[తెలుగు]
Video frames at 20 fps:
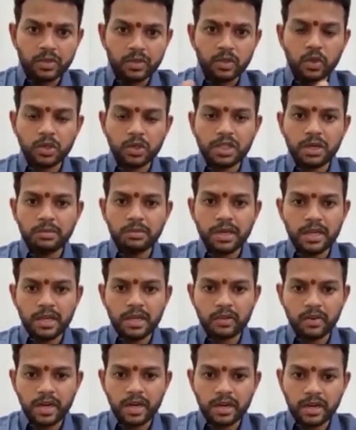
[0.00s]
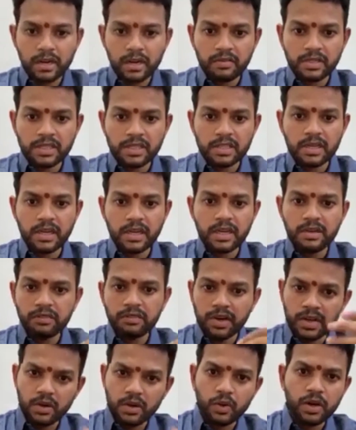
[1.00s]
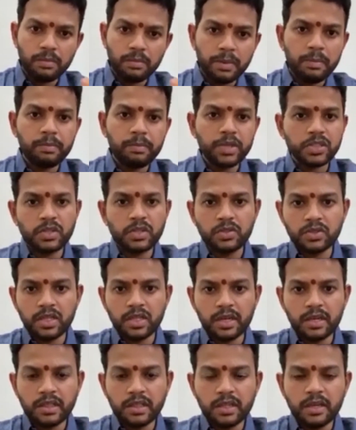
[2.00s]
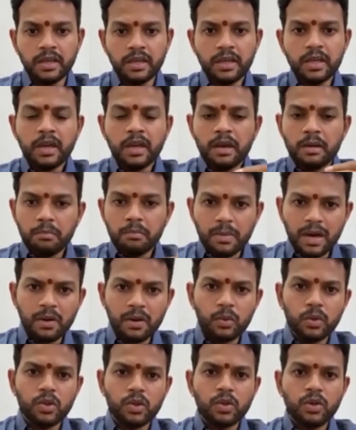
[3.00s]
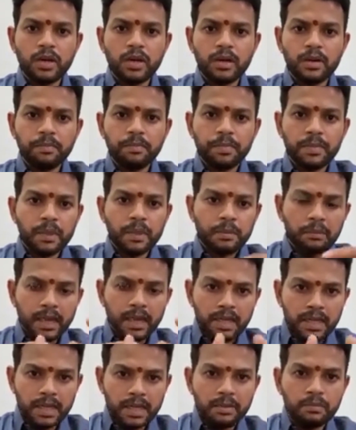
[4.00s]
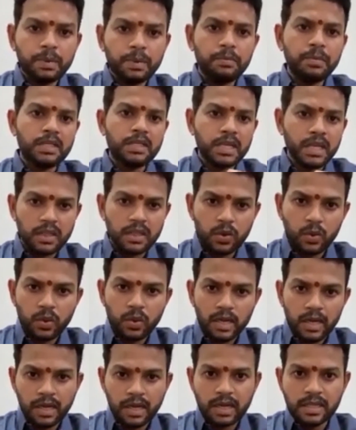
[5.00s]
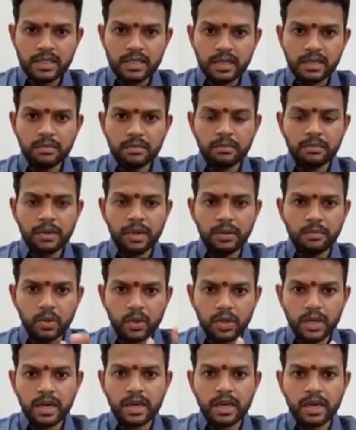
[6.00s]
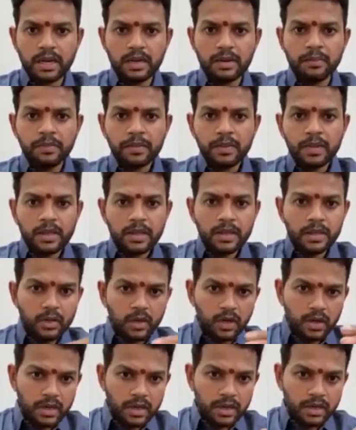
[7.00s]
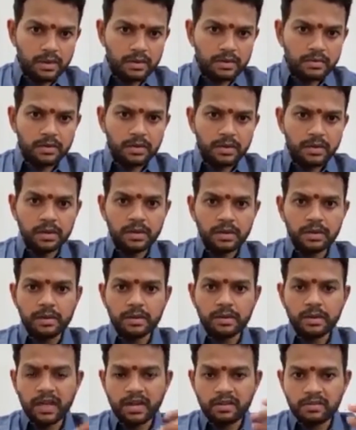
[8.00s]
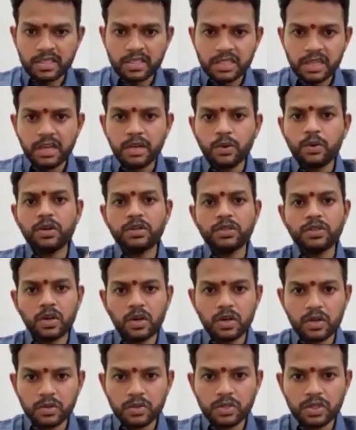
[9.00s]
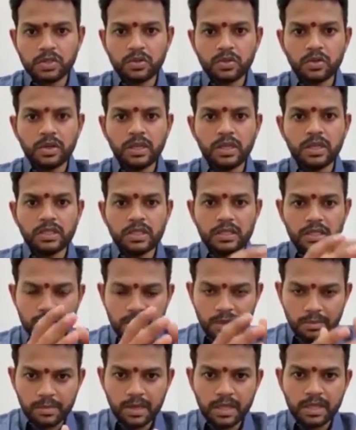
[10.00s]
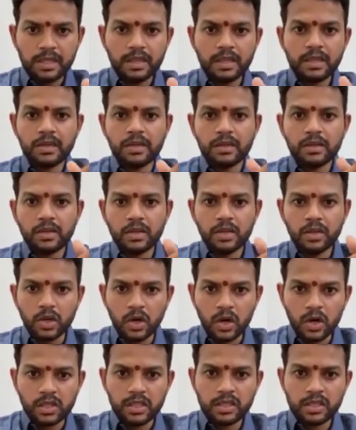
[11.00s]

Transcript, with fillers: ఆన్లైన్ సోషల్ మీడియా ద్వారా రిక్వెస్ట్ కానీ ఇవన్నీ కూడా పంపించడం జరిగింది మా వంతుగా మా టీం మెంబర్స్ అందరం కూడా కలిసి మరి ముఖ్యంగా ఈ యొక్క రిక్వెస్ట్ అన్నీ కూడా సార్ట్అవుట్ చేసుకుని సంబంధిత